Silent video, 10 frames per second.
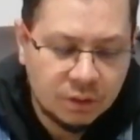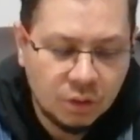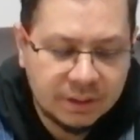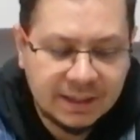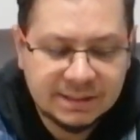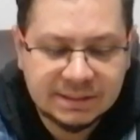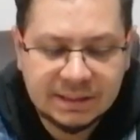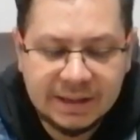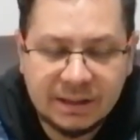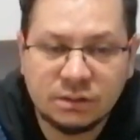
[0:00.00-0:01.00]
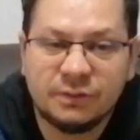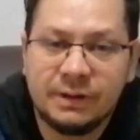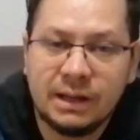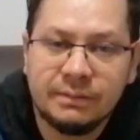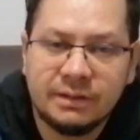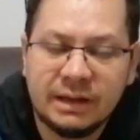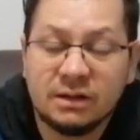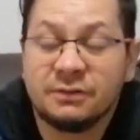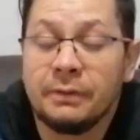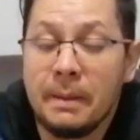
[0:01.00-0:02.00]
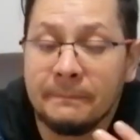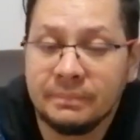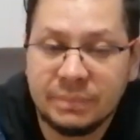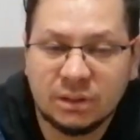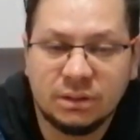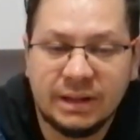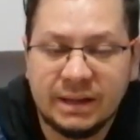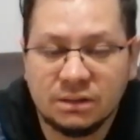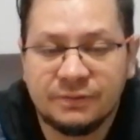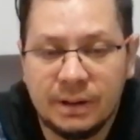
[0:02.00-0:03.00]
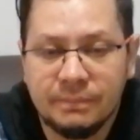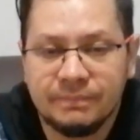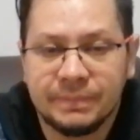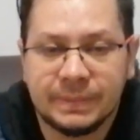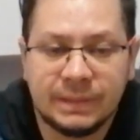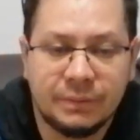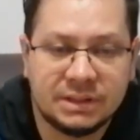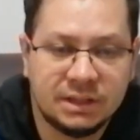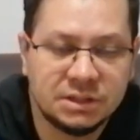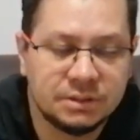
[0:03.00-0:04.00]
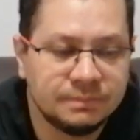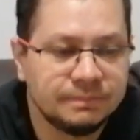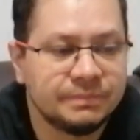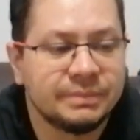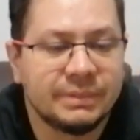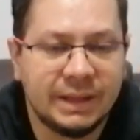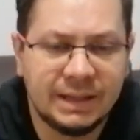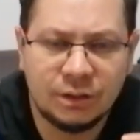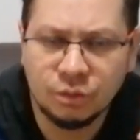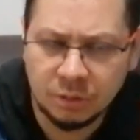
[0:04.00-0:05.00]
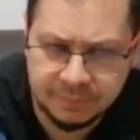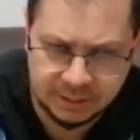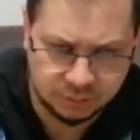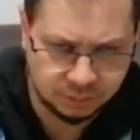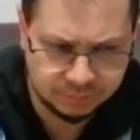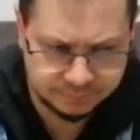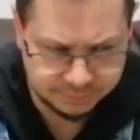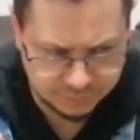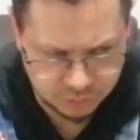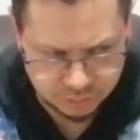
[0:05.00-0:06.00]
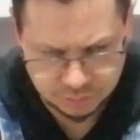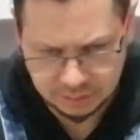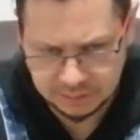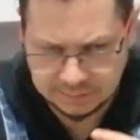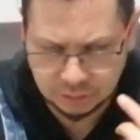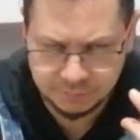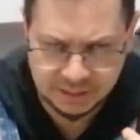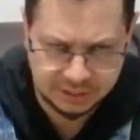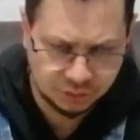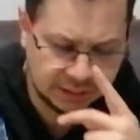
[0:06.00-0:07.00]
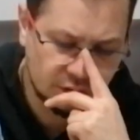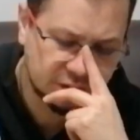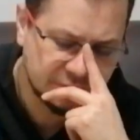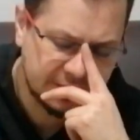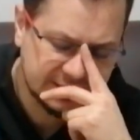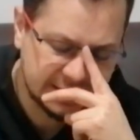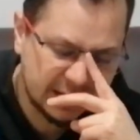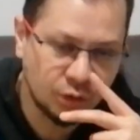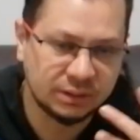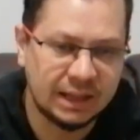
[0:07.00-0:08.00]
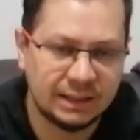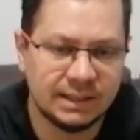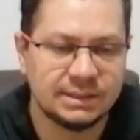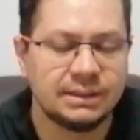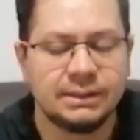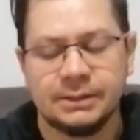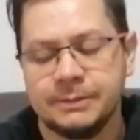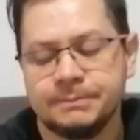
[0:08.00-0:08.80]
lo que es Eros, Flame, Eros Femme, perdón, Eros Femme de Versace. En algún momento, esa combinación de notas me hace recordarlas.